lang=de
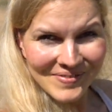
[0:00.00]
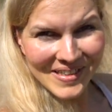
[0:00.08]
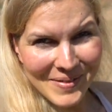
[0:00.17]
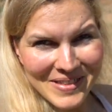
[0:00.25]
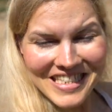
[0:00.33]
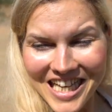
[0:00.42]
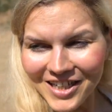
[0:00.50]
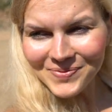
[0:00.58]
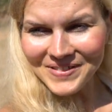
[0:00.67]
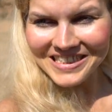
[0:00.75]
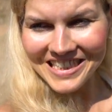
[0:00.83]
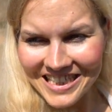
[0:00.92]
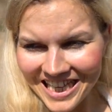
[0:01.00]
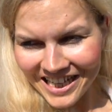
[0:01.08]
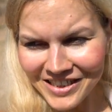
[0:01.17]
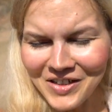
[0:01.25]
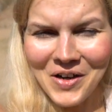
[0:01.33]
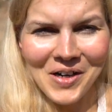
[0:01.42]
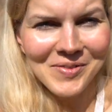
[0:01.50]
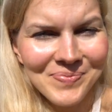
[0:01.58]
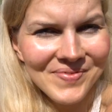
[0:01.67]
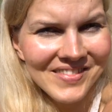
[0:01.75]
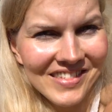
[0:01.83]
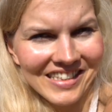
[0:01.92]
Wir haben es geschafft, wir sind jetzt
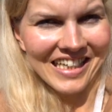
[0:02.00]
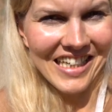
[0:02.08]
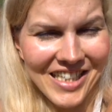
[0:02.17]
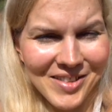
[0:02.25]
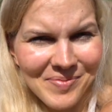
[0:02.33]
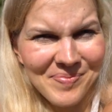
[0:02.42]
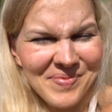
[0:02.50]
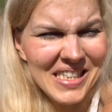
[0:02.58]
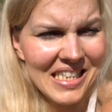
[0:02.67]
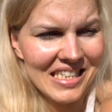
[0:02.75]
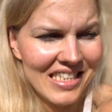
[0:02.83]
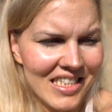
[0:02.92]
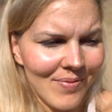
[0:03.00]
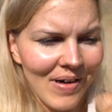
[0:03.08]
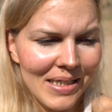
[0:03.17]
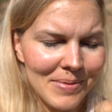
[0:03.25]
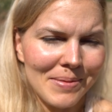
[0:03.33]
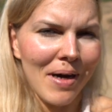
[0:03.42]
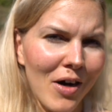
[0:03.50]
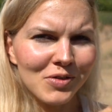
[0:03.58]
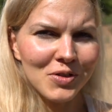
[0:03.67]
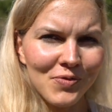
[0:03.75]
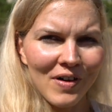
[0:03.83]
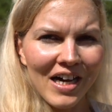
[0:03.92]
angekommen, ähm, sind eine Weile mit dem
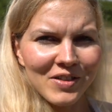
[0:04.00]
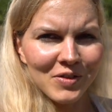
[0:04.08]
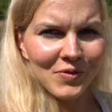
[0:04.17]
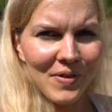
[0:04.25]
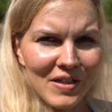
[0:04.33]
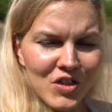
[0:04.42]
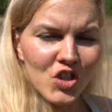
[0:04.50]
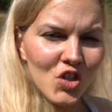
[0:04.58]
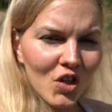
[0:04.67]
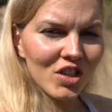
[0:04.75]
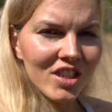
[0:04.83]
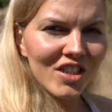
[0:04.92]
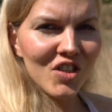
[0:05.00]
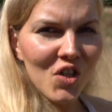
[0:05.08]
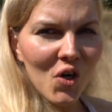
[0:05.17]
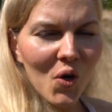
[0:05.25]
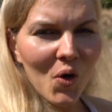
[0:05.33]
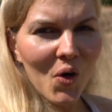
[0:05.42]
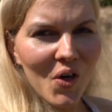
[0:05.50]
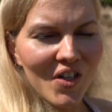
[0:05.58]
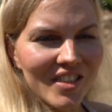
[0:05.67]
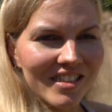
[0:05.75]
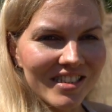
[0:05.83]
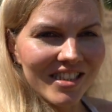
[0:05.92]
Auto gefahren, ungefähr eine Stunde
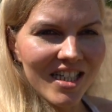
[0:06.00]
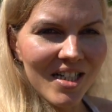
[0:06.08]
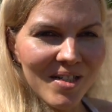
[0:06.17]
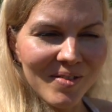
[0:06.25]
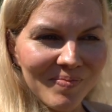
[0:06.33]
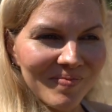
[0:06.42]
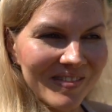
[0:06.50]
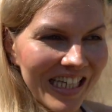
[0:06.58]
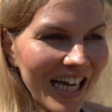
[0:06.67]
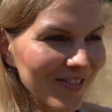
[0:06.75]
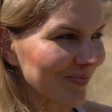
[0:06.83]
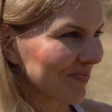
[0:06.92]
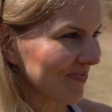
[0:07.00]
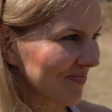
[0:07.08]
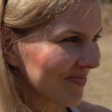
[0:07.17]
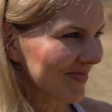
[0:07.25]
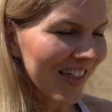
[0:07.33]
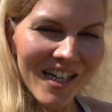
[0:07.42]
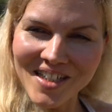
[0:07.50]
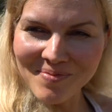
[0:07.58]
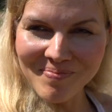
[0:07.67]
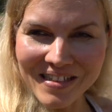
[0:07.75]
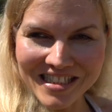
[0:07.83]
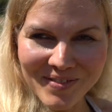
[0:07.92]
und ähm, ja,
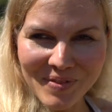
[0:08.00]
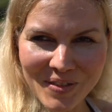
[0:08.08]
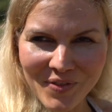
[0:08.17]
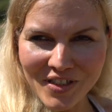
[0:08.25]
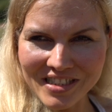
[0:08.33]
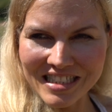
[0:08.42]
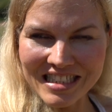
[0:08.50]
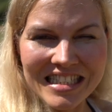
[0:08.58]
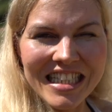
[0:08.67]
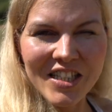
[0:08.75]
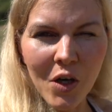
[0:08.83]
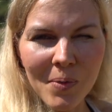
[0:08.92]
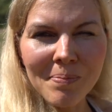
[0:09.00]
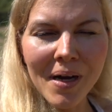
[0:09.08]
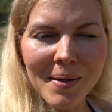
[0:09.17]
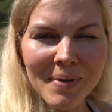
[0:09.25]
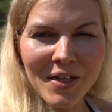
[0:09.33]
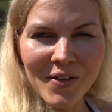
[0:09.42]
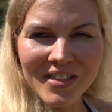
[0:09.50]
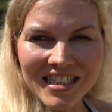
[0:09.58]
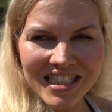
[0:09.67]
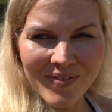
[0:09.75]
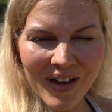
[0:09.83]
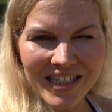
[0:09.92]
mal sehen wie es wird. Es sind hier doch ein paar mehr Leute
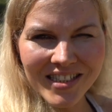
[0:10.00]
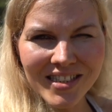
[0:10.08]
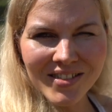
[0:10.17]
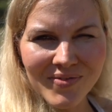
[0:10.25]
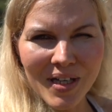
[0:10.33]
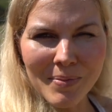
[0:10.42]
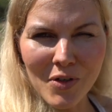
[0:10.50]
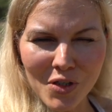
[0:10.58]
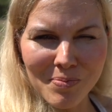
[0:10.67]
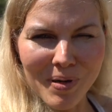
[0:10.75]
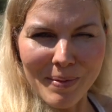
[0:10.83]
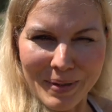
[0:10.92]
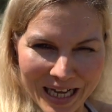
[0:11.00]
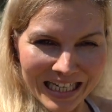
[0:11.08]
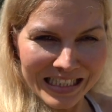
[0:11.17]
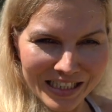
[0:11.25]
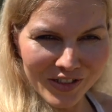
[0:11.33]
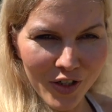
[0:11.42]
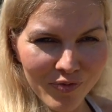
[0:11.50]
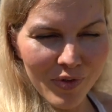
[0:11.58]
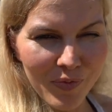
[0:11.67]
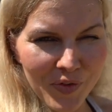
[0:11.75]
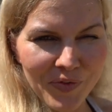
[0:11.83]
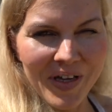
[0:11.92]
als erwartet. Wir haben auch schon ein paar Bekannte getroffen,
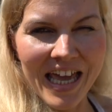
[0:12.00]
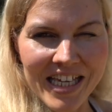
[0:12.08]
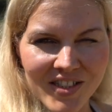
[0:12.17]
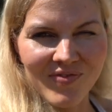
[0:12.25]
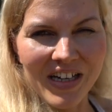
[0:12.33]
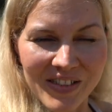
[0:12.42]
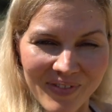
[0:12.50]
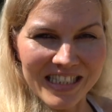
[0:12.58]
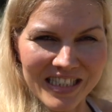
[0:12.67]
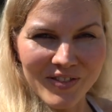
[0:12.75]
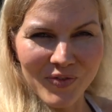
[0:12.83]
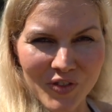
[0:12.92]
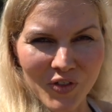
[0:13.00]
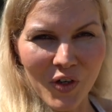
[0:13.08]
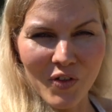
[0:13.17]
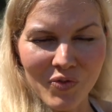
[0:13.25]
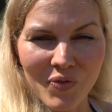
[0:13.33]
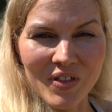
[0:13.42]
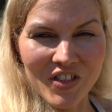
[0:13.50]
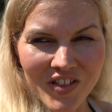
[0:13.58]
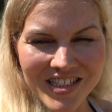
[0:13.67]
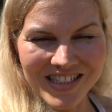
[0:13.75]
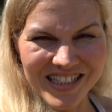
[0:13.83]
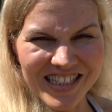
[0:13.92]
obwohl wir echt weit weg sind von dort, wo wir
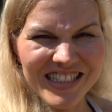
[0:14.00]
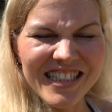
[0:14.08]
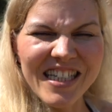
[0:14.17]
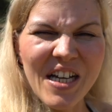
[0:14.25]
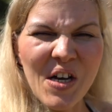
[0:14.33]
sonst sind.